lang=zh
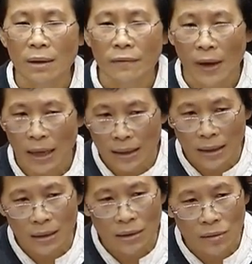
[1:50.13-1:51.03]
防
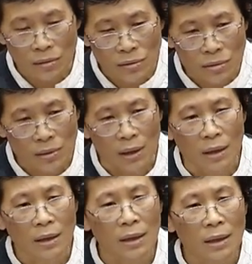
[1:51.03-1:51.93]
疫的工
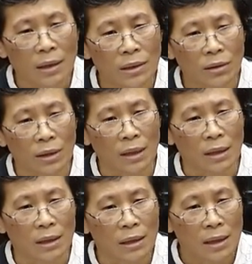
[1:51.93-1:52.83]
作有
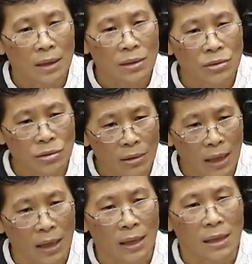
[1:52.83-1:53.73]
了
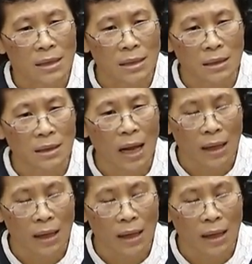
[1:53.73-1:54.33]
最适